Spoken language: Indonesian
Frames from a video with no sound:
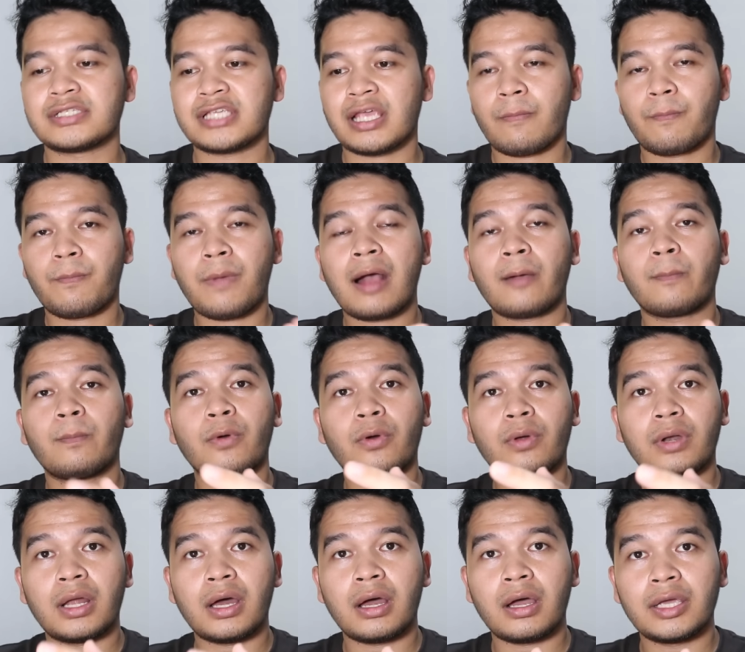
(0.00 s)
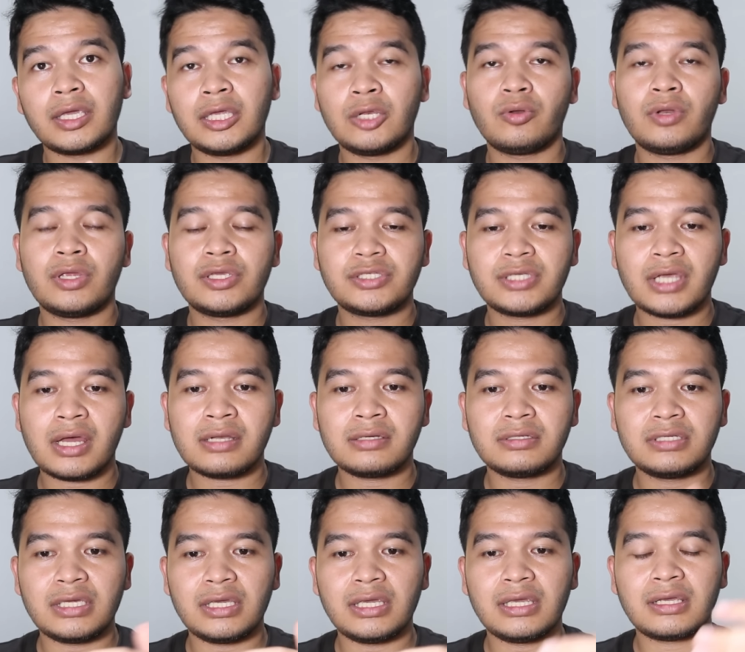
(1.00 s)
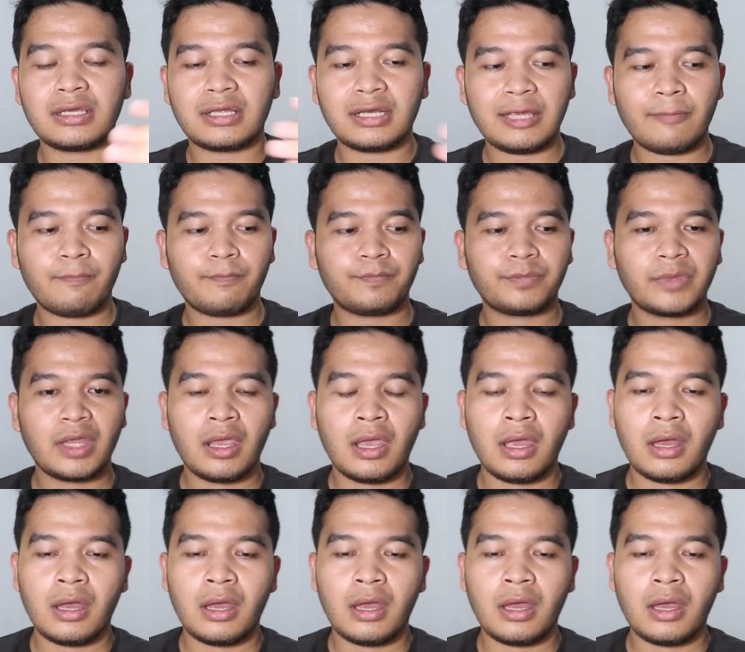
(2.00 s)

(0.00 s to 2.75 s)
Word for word: sepak bola Indonesia, di iklim